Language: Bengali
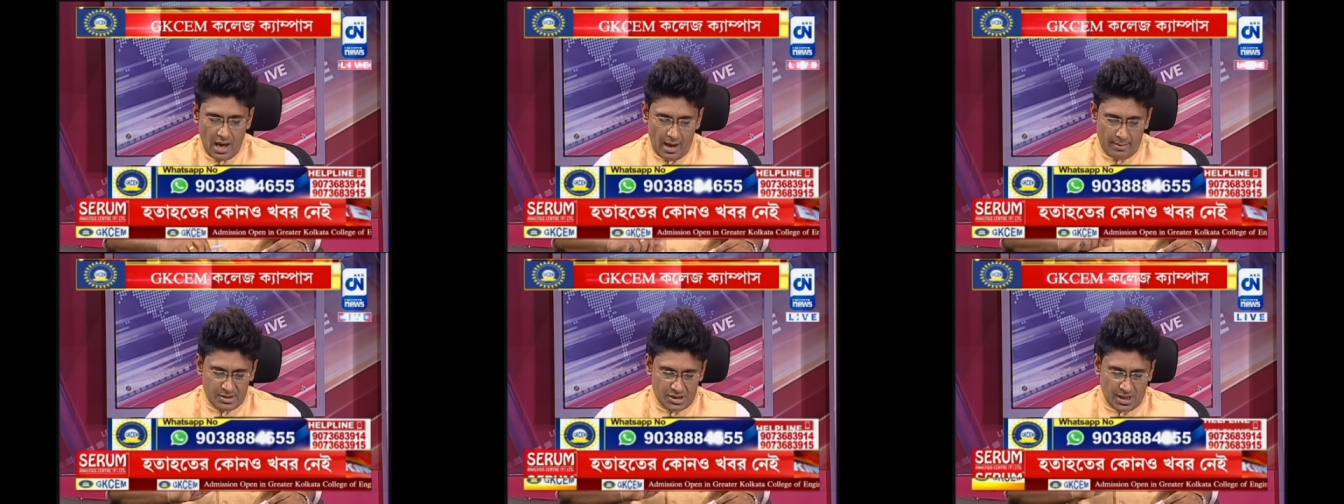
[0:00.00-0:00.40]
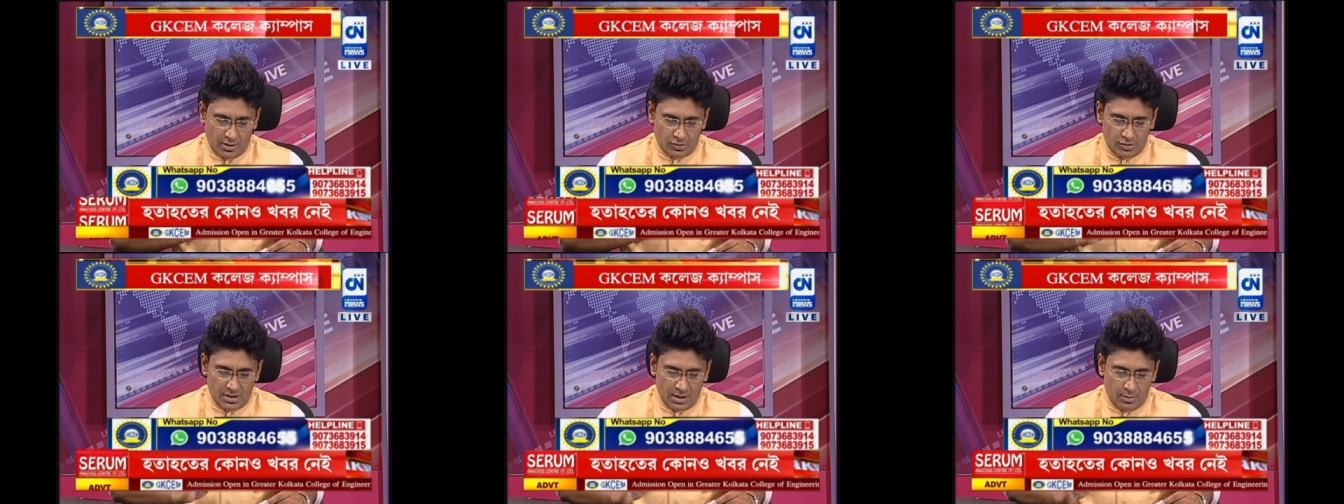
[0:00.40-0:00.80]
আমি
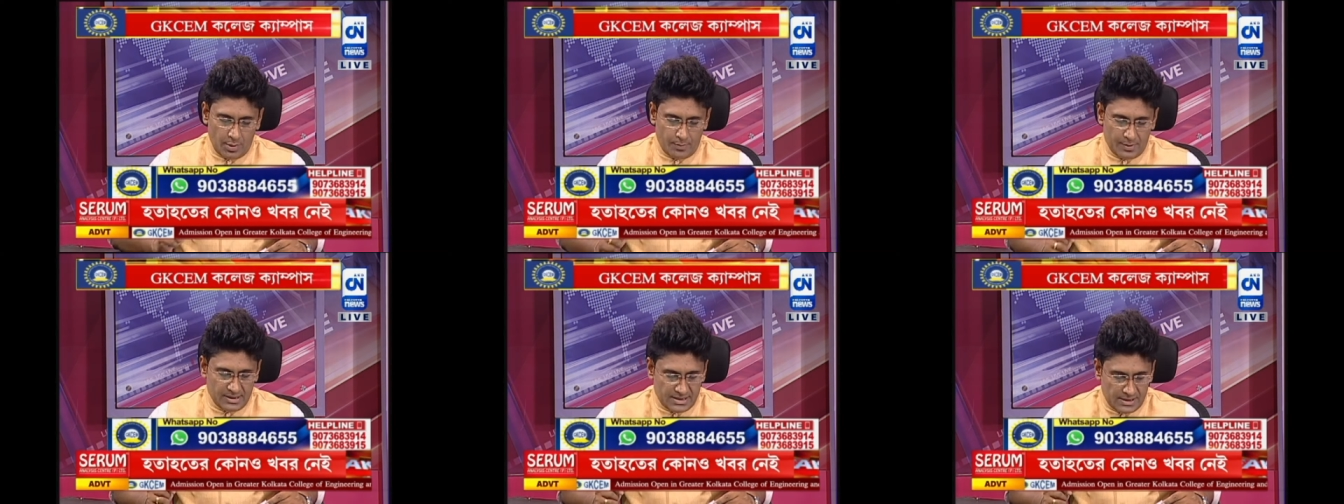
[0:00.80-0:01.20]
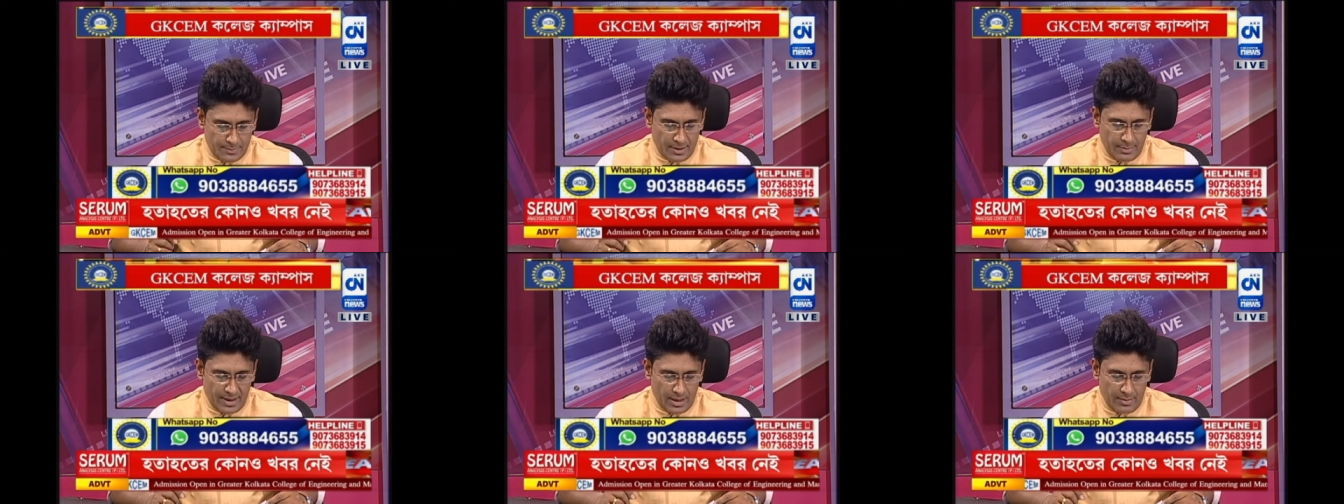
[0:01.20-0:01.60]
স্বাগত জানাবো
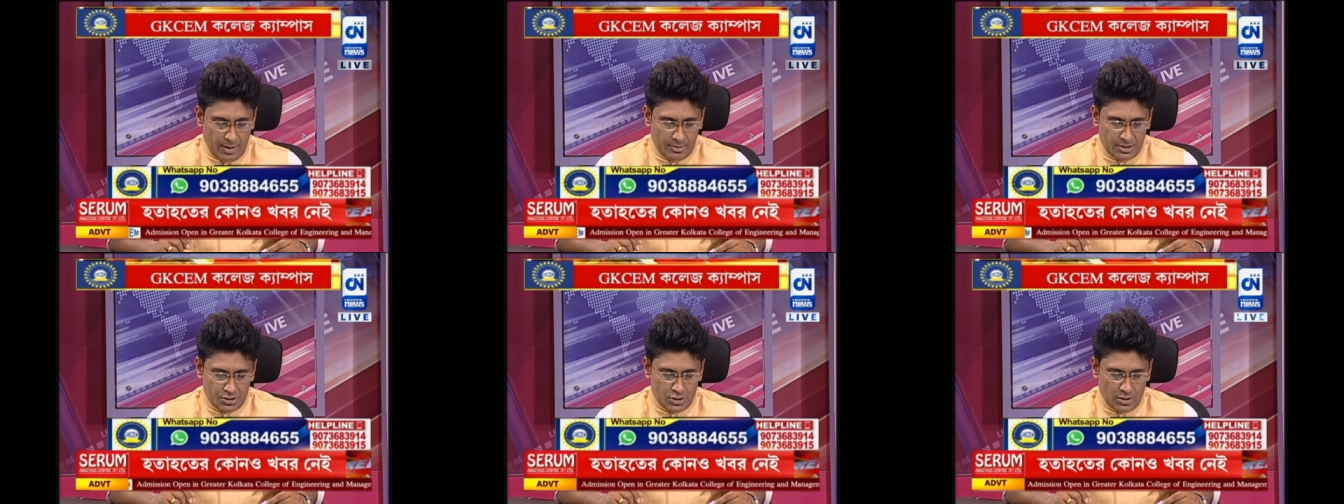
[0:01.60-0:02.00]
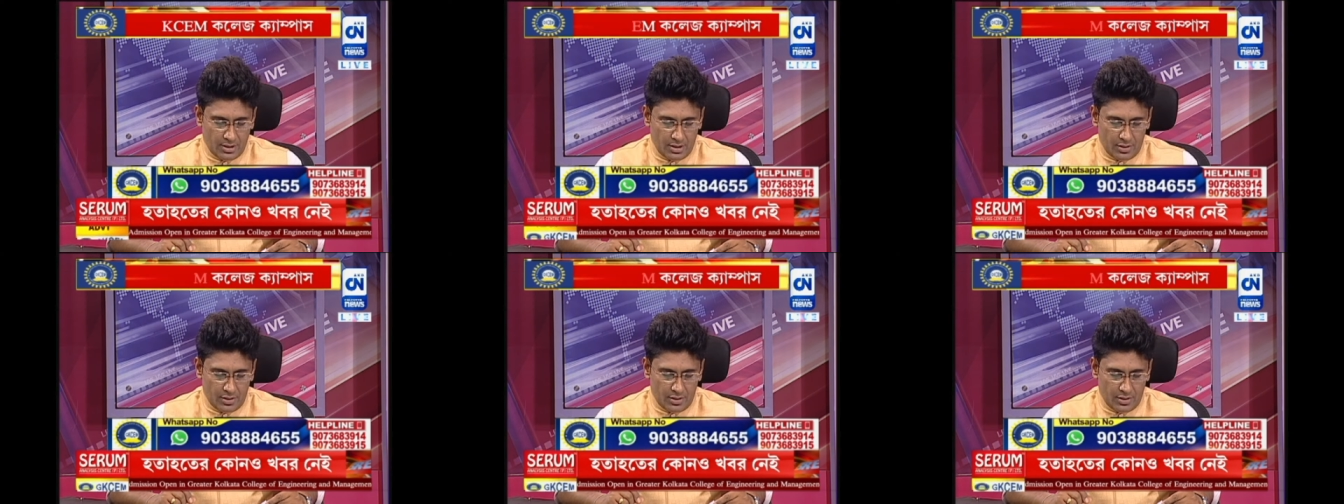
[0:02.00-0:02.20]
প্রিন্সিপাল ম্যাডাম আমাদের সঙ্গে